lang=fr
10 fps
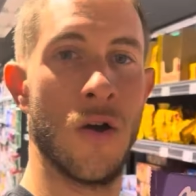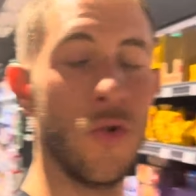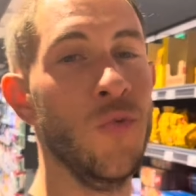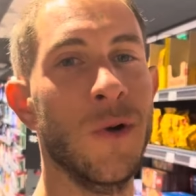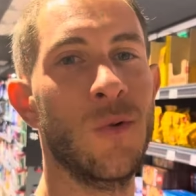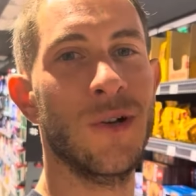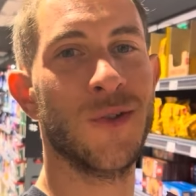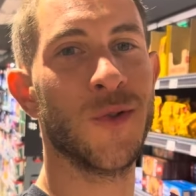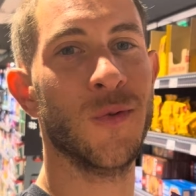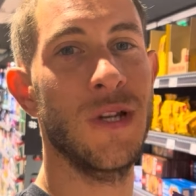En numéro 1,
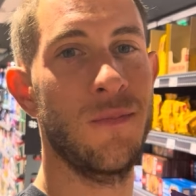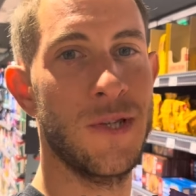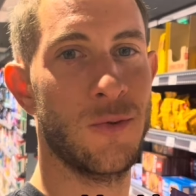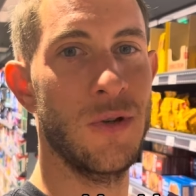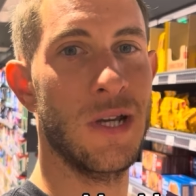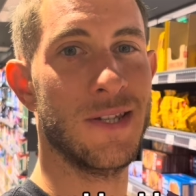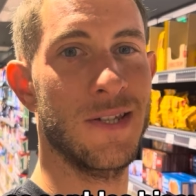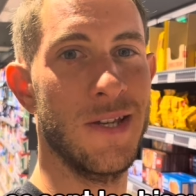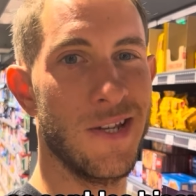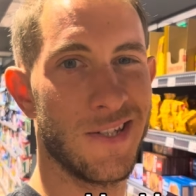ce sont les biscuits car
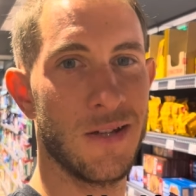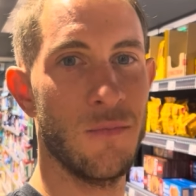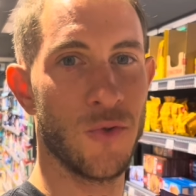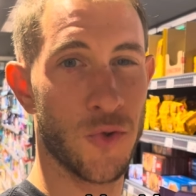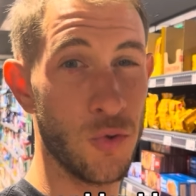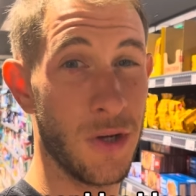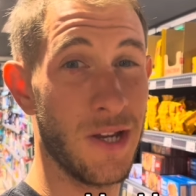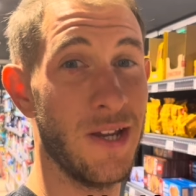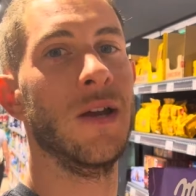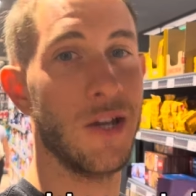c'est extrêmement
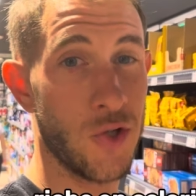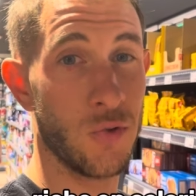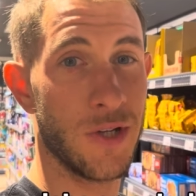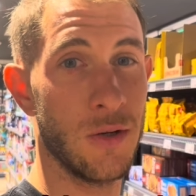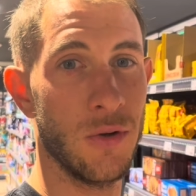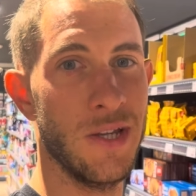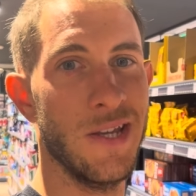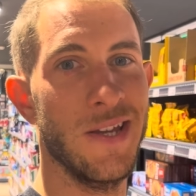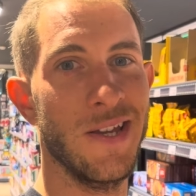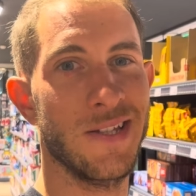sucré, riche en calories
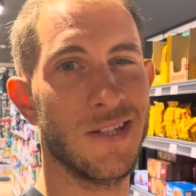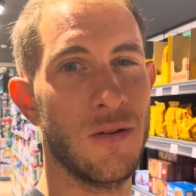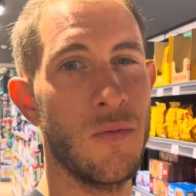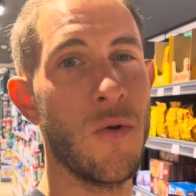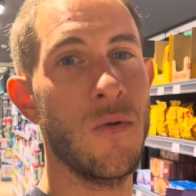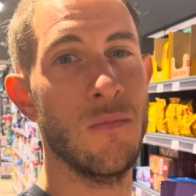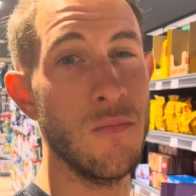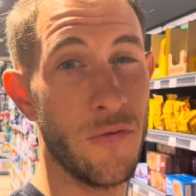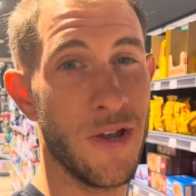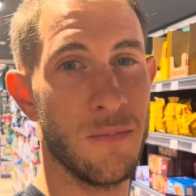et extrêmement
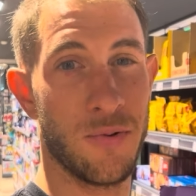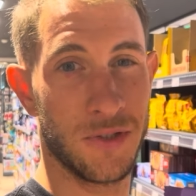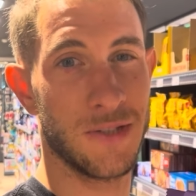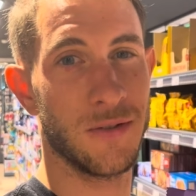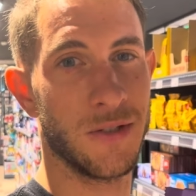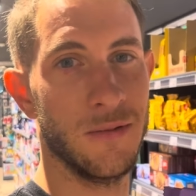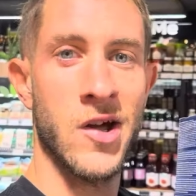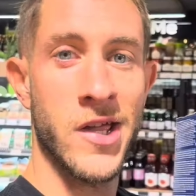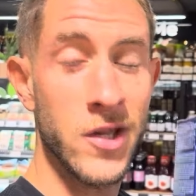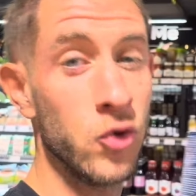mauvais pour ta santé.
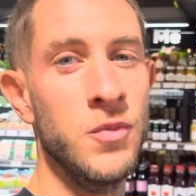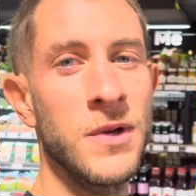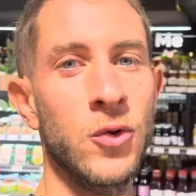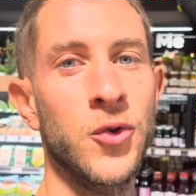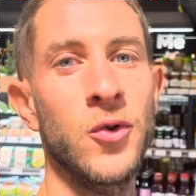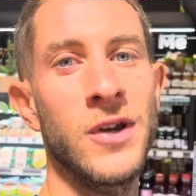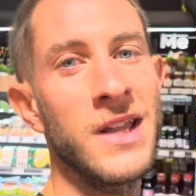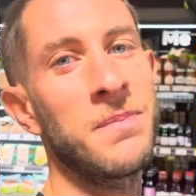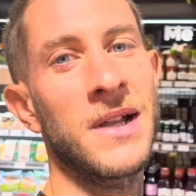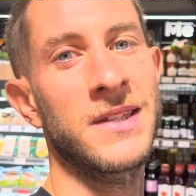Et en numéro 2,
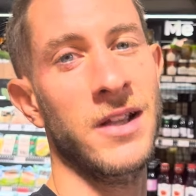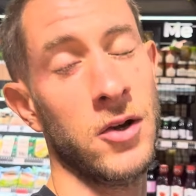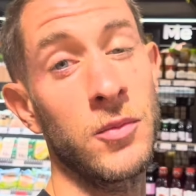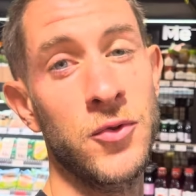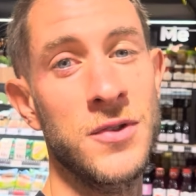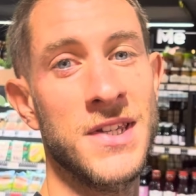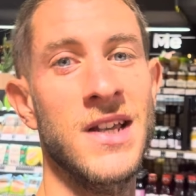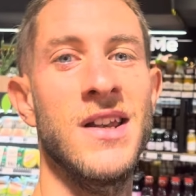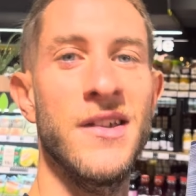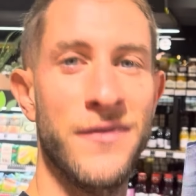les pâtes car comme tu le
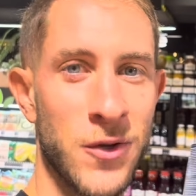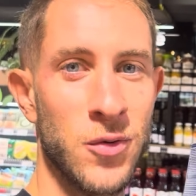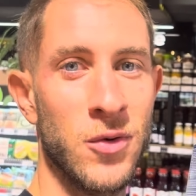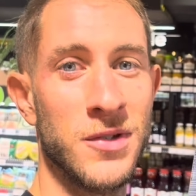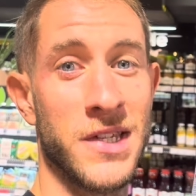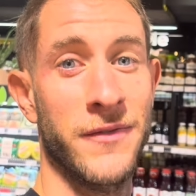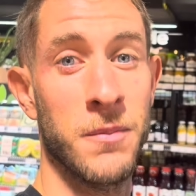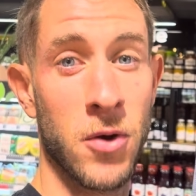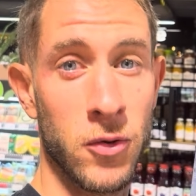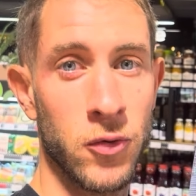sais, les féculents, ça fait
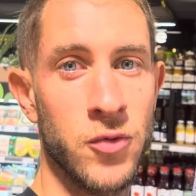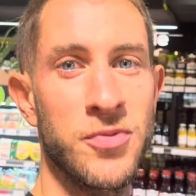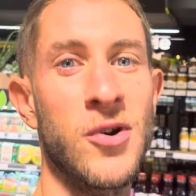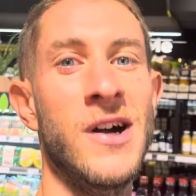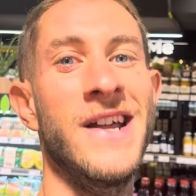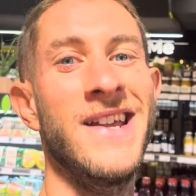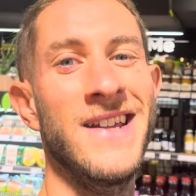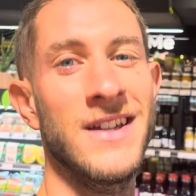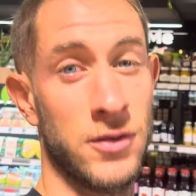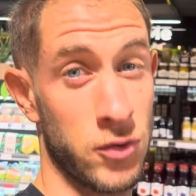prendre du poids
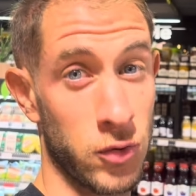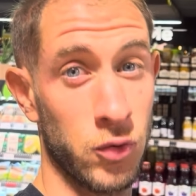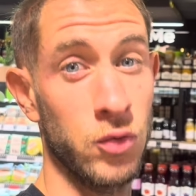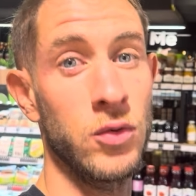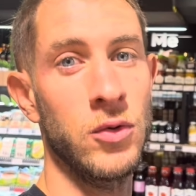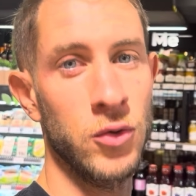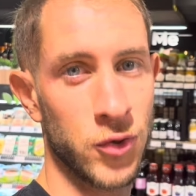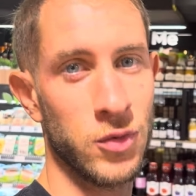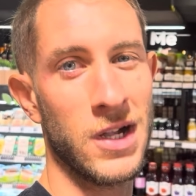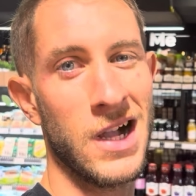et surtout le
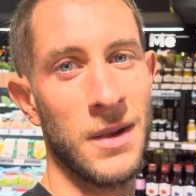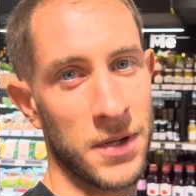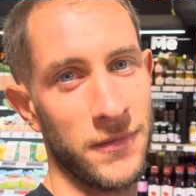soir après